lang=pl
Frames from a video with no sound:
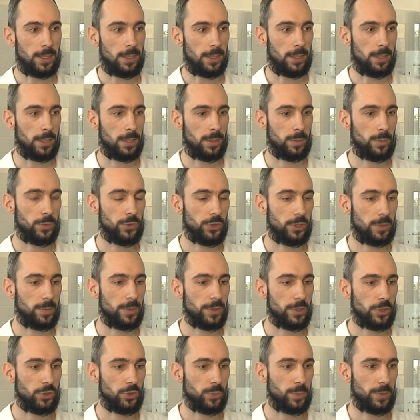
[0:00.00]
e,
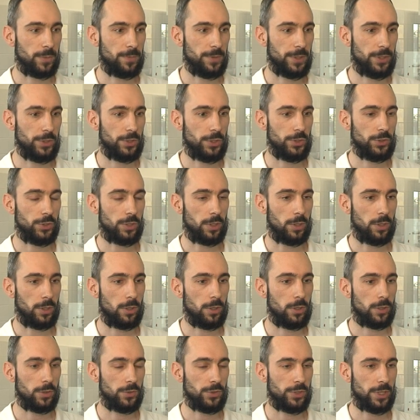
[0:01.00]
możemy też powiedzieć
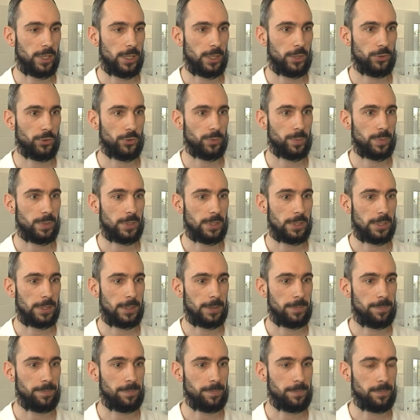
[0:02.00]
o chociażby
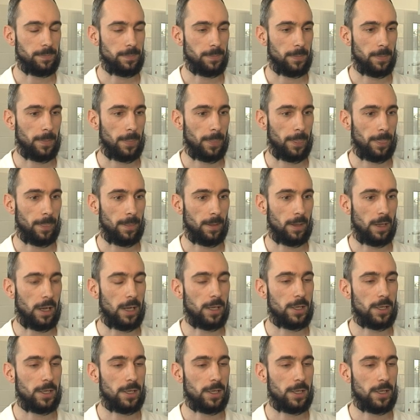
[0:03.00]
mm,